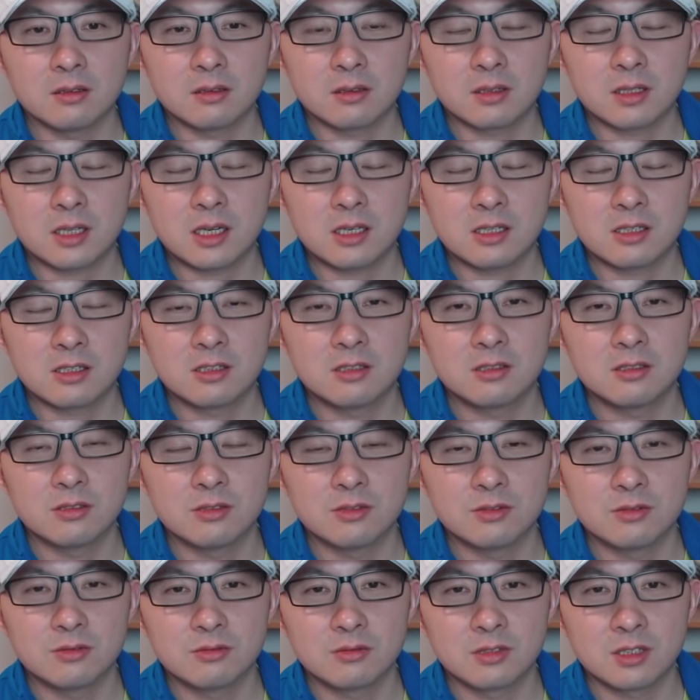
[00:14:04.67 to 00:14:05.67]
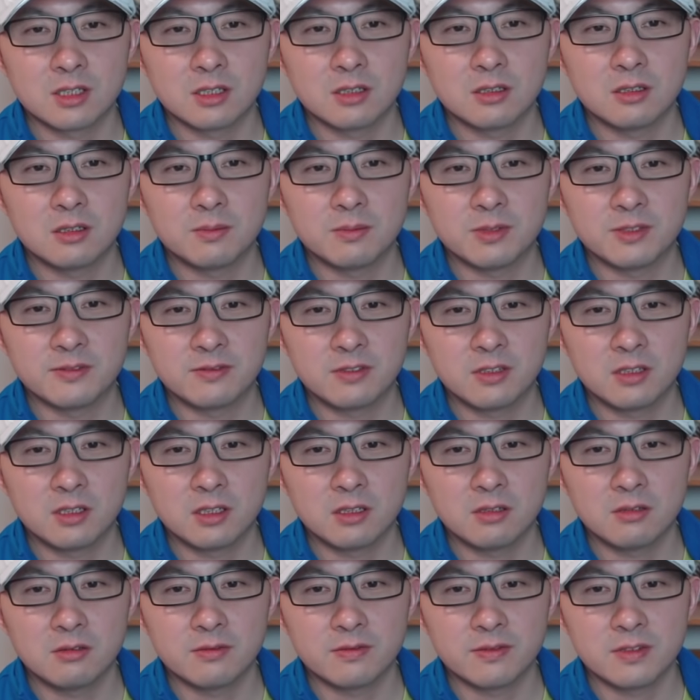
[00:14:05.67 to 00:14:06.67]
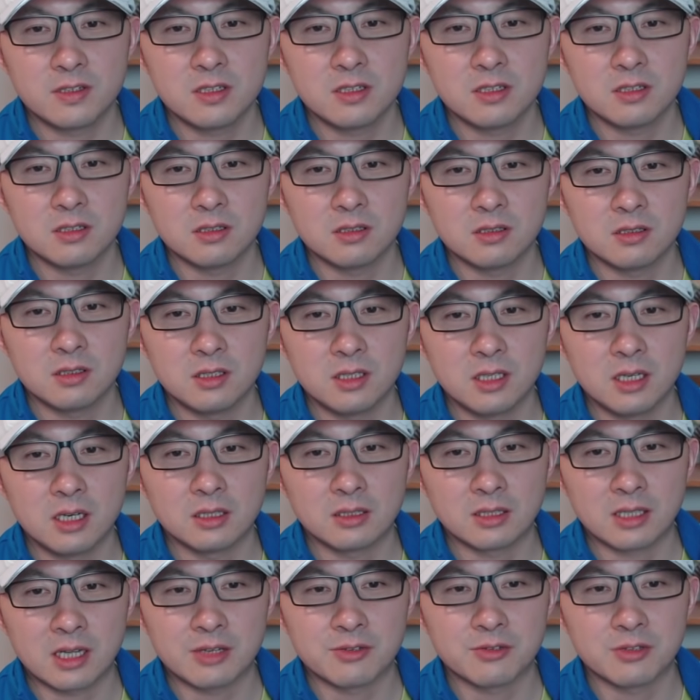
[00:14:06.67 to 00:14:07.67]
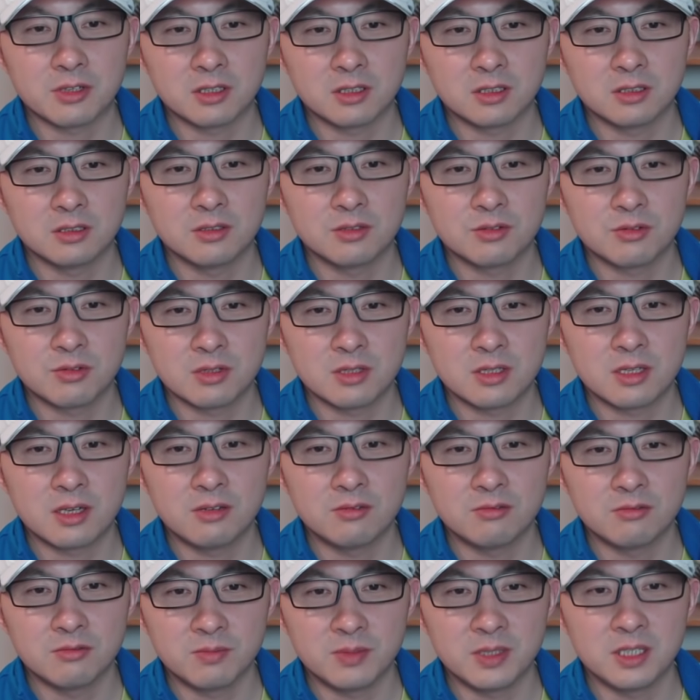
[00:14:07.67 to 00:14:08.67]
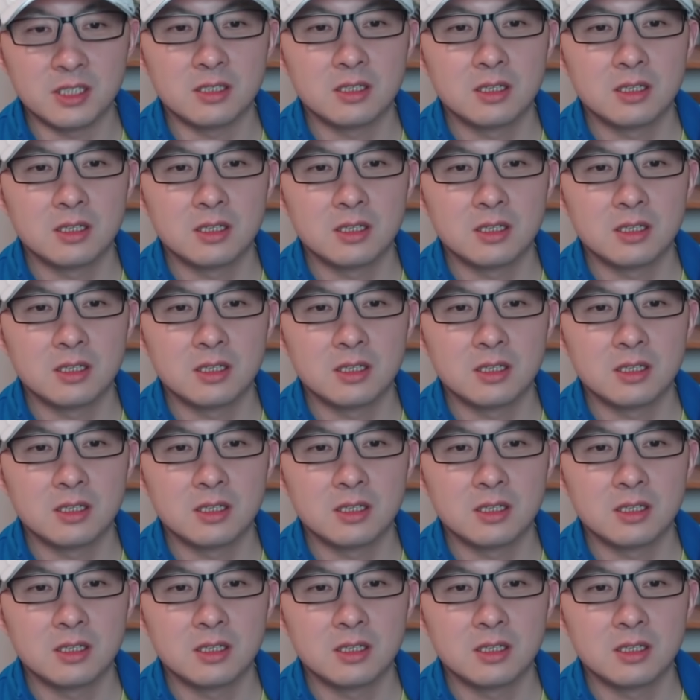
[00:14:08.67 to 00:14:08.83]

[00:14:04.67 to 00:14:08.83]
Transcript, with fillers: 他是用这个本福克定律分析伊朗大选可能存在舞弊。